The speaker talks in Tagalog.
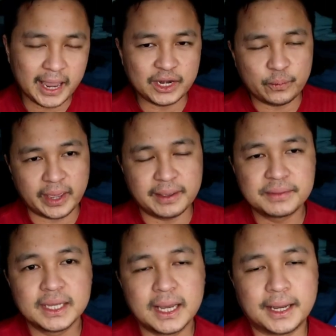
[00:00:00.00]
Anyway,
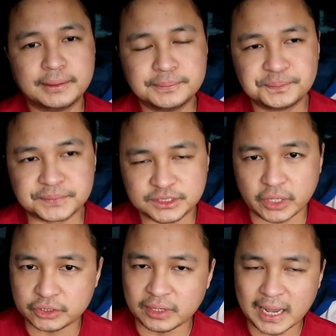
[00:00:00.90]
um,
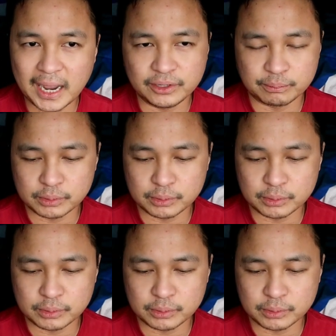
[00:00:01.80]
so ito na nga, no?